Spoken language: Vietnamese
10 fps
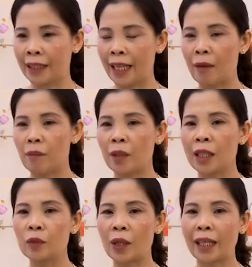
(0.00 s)
Chị em
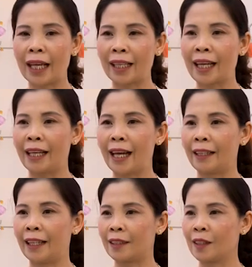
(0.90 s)
kinh doanh ngành nghề này
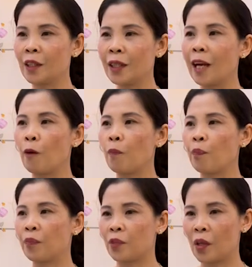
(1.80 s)
lại giới thiệu
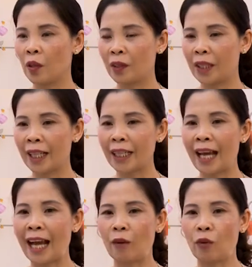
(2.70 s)
cho những khách
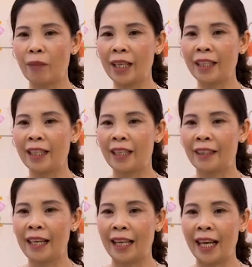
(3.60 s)
hàng của mình
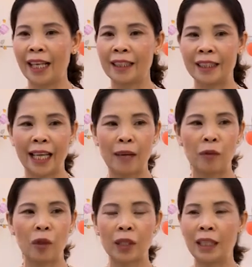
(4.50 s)
để ờ, chị em
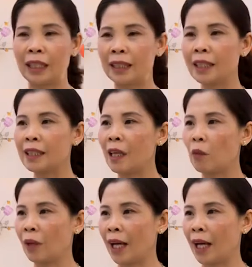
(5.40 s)
coi như là nhân rộng